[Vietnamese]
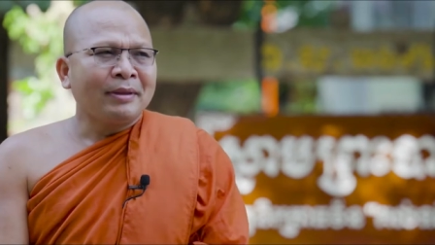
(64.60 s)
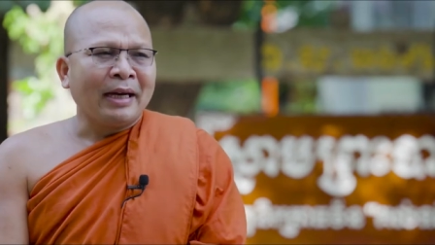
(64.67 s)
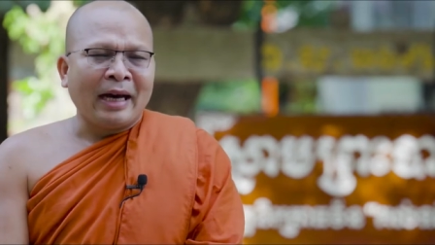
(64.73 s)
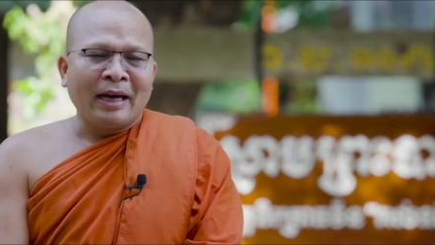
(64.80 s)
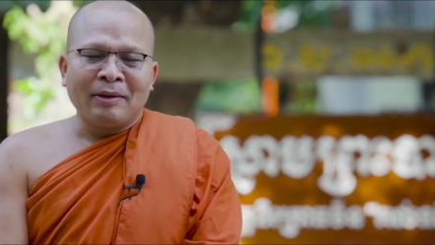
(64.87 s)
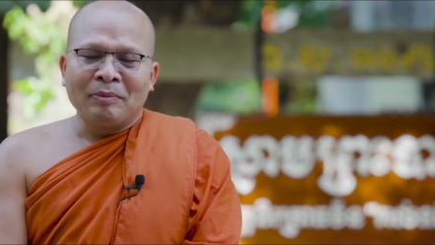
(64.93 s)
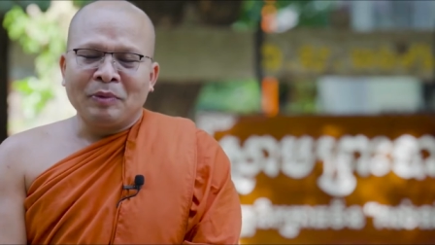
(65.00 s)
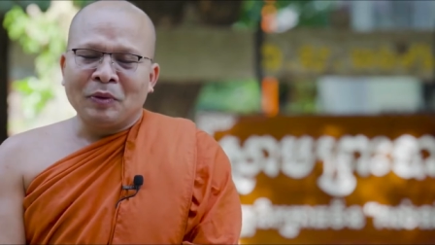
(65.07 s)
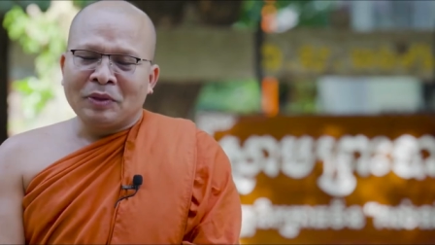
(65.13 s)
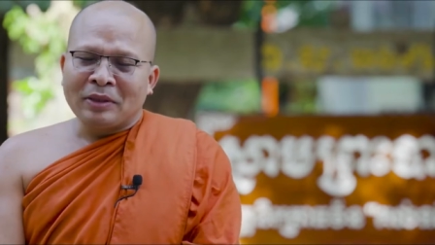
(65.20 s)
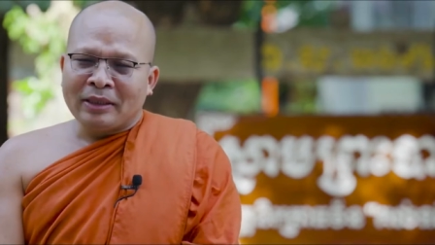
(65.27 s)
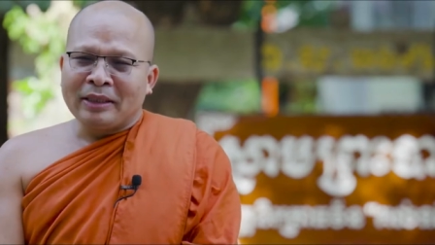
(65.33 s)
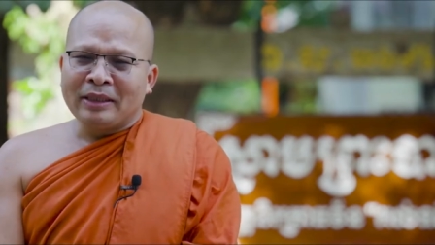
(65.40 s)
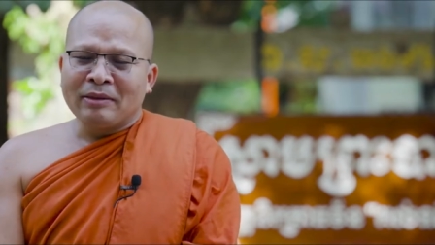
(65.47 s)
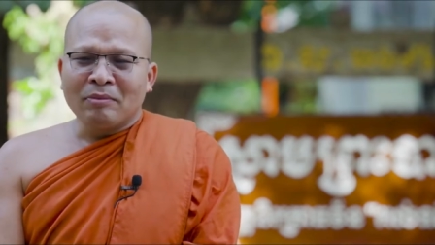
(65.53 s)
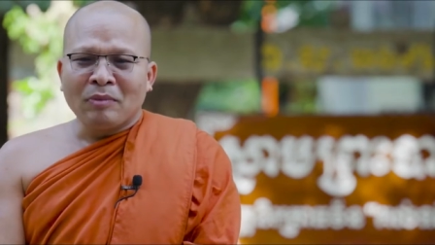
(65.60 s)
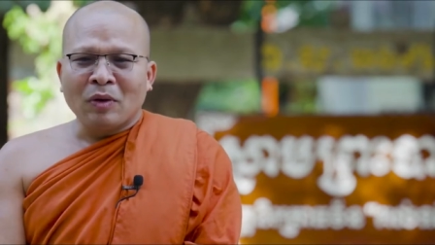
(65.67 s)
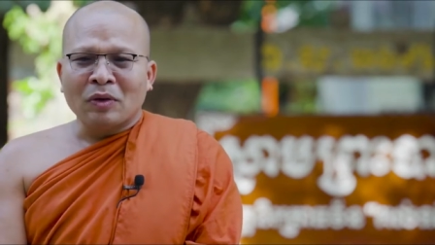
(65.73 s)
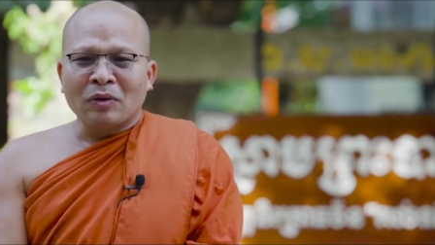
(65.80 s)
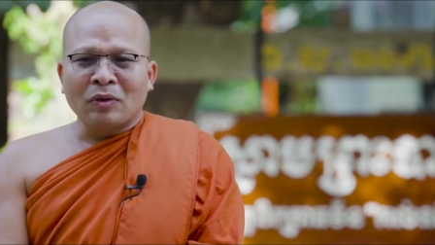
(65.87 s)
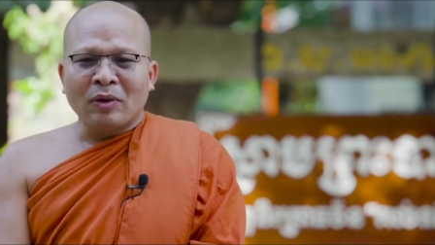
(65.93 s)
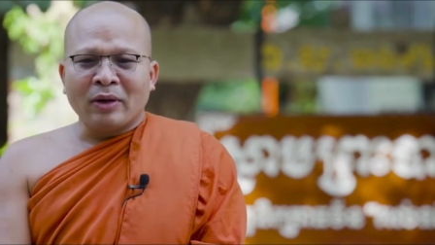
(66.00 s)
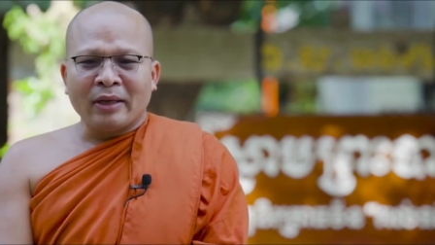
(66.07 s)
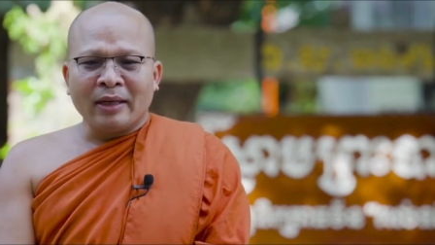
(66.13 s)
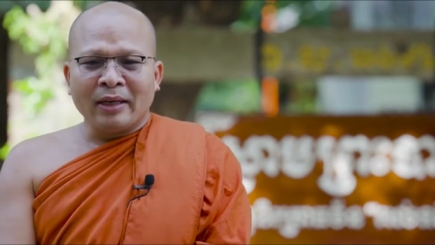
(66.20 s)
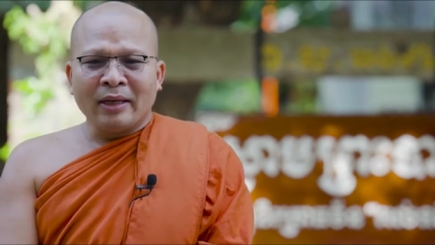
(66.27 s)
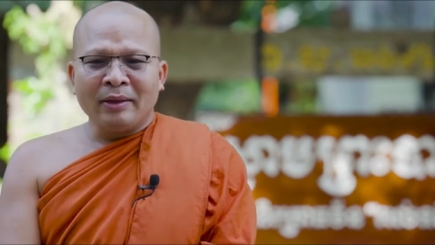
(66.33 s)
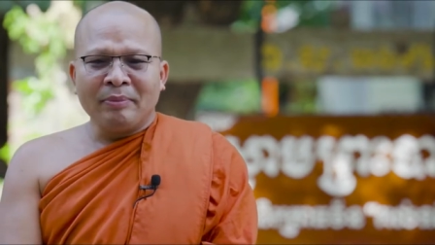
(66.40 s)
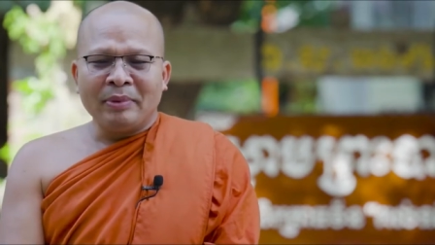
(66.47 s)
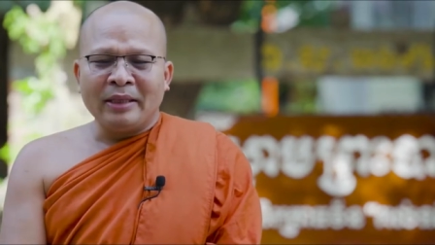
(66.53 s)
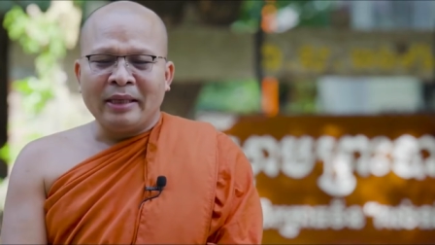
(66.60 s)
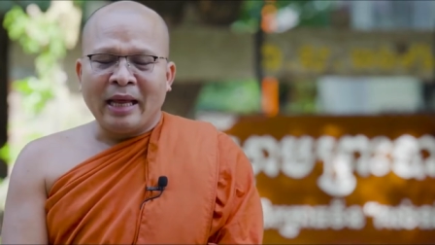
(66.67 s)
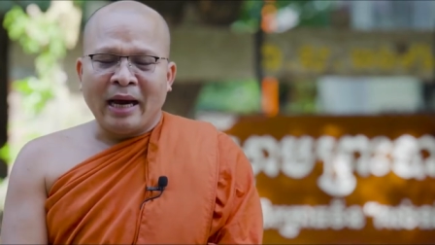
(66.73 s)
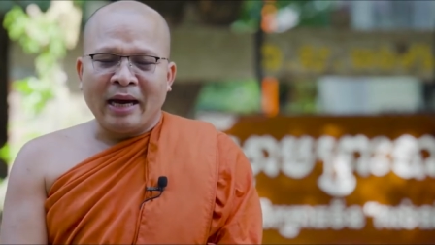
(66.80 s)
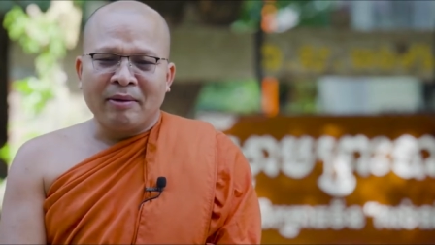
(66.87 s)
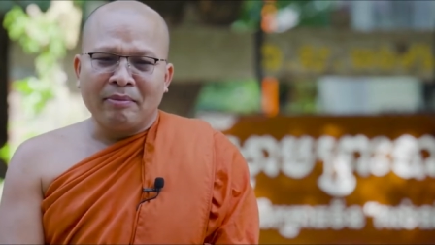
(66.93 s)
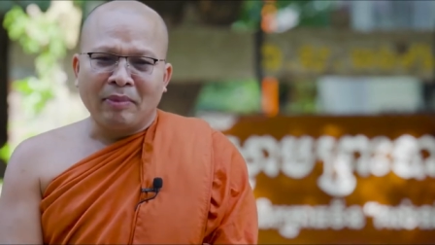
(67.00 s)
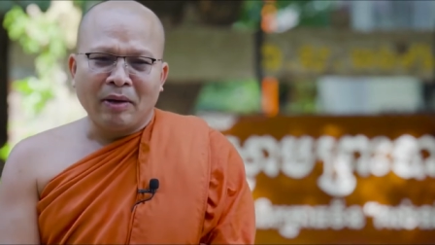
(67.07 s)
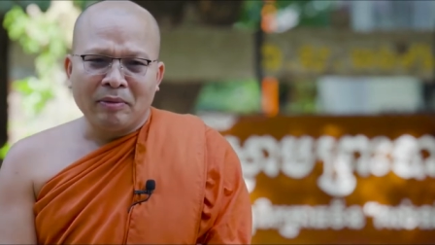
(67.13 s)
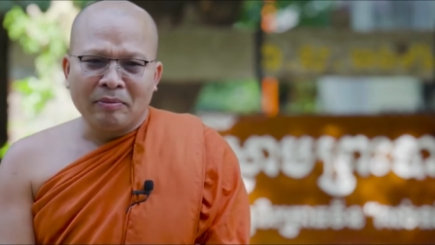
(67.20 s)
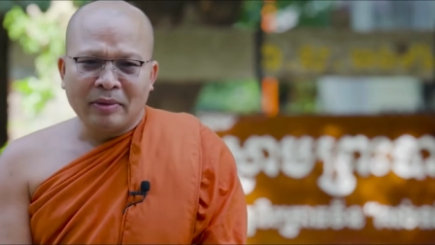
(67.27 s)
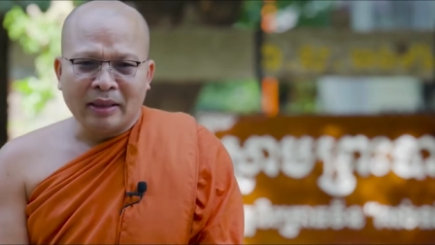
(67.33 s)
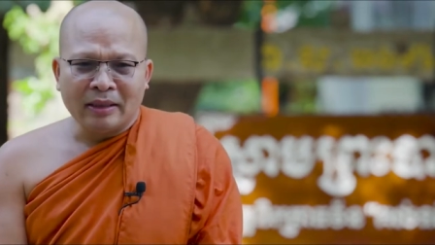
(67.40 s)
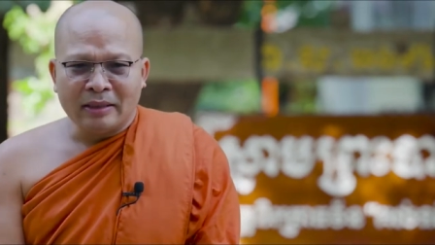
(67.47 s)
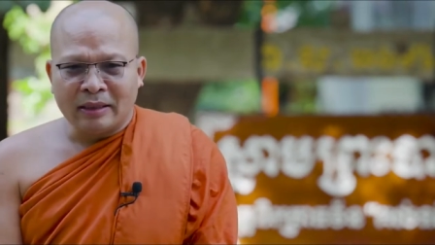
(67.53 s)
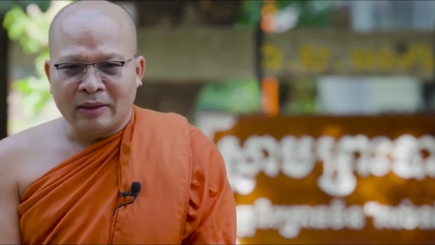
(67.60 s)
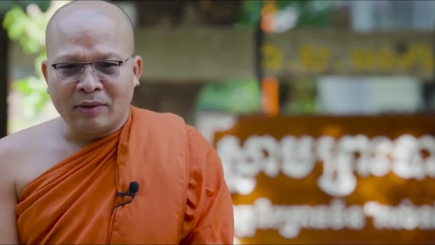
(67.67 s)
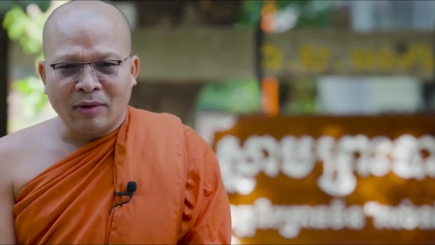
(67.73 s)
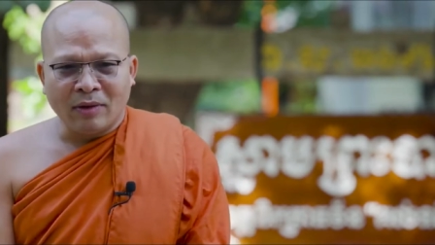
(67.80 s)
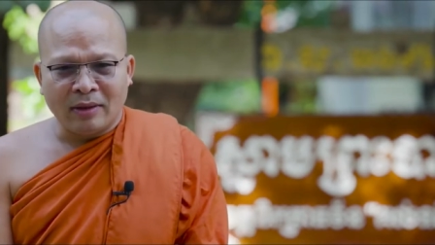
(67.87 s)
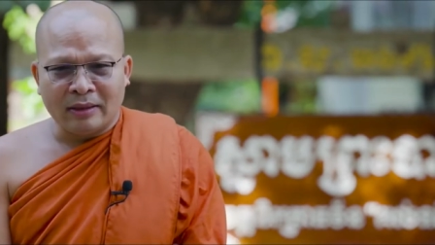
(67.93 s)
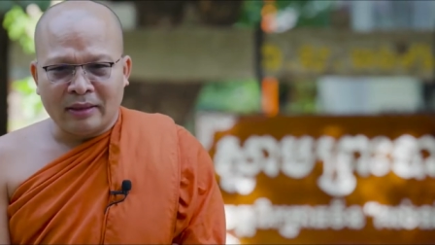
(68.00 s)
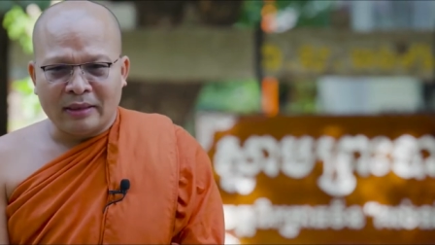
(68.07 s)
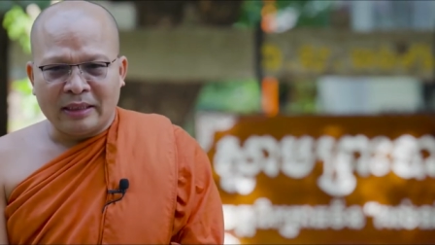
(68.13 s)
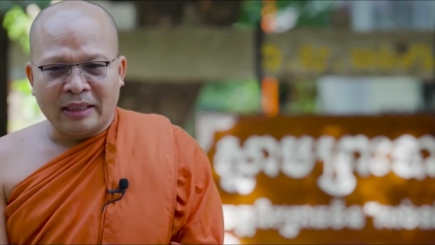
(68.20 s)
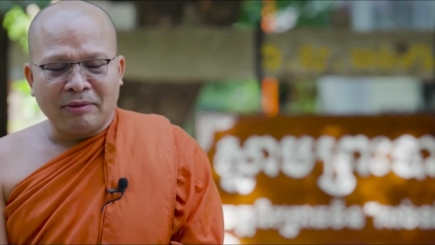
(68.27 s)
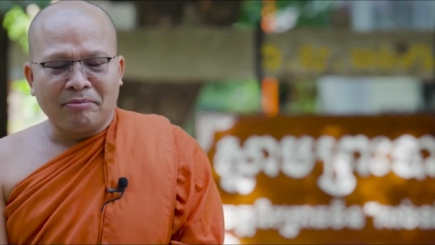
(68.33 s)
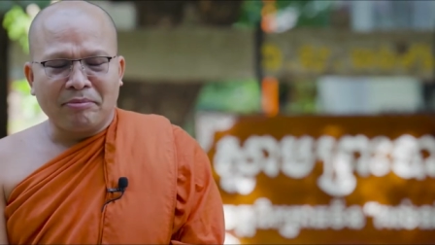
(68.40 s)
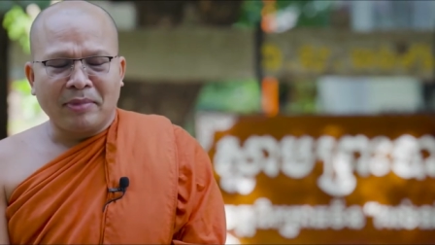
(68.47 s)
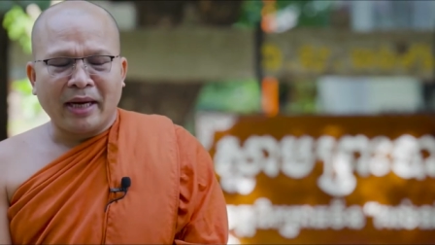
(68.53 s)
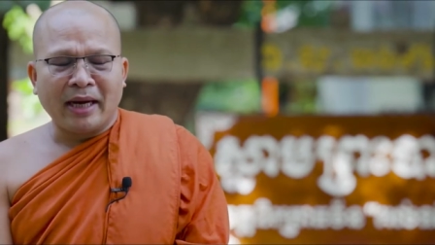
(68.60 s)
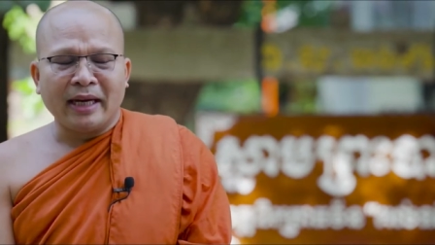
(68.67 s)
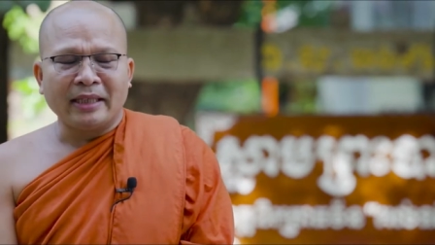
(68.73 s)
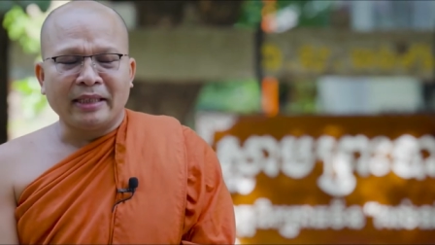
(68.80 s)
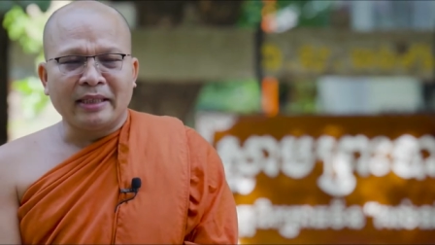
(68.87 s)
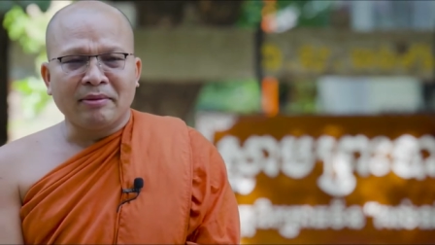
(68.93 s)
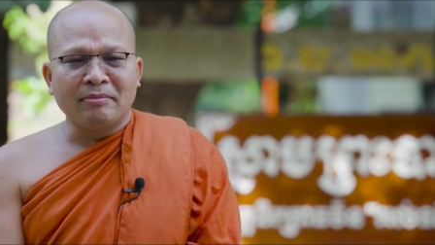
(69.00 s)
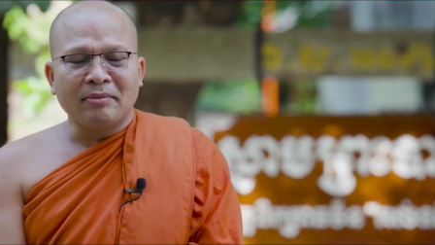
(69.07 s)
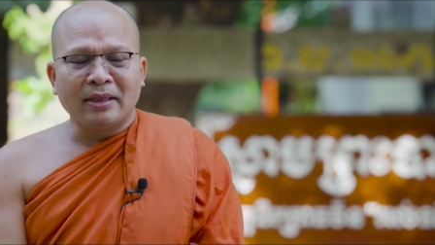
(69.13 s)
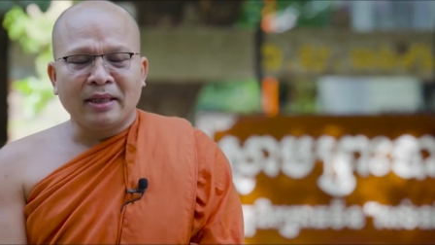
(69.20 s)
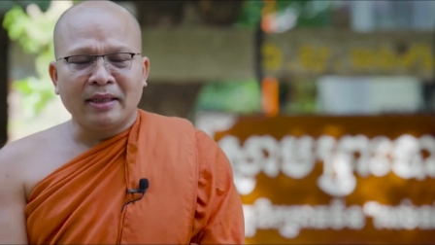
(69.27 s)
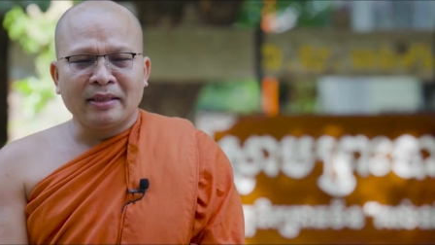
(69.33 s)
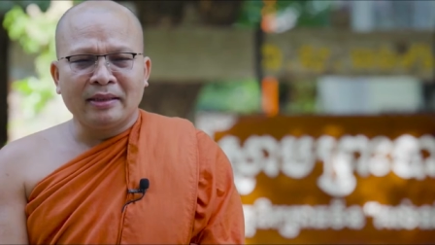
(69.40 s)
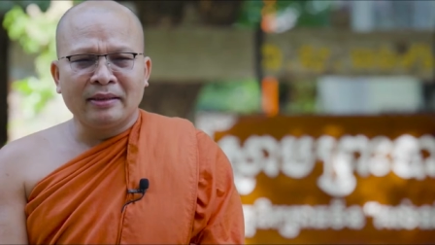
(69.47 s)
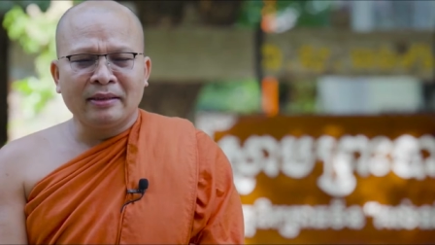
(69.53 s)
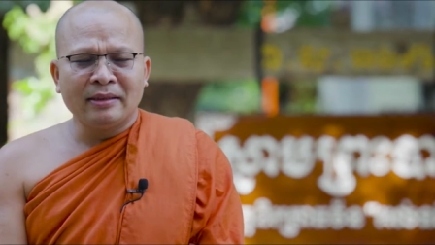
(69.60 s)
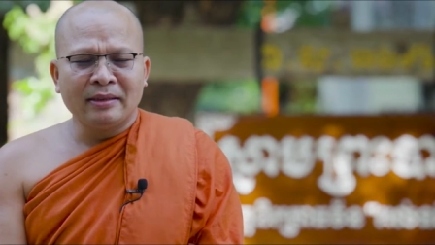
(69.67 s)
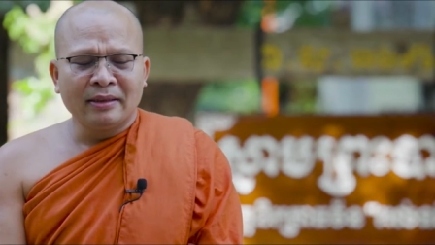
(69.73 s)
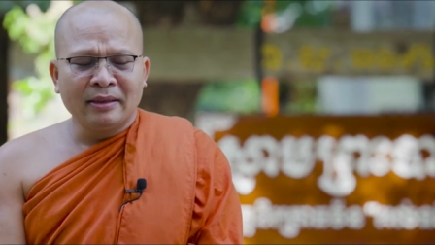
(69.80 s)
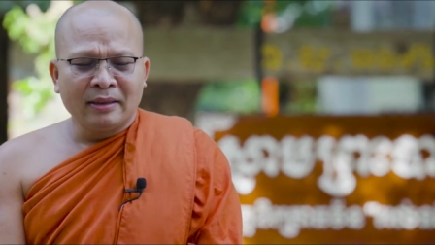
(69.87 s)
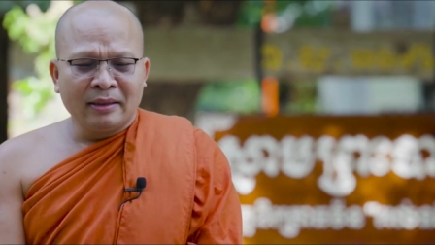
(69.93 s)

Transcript: ăn mùa tình thì bọn có ai bị đào mong đang chỉ quật chầm mai chầm ư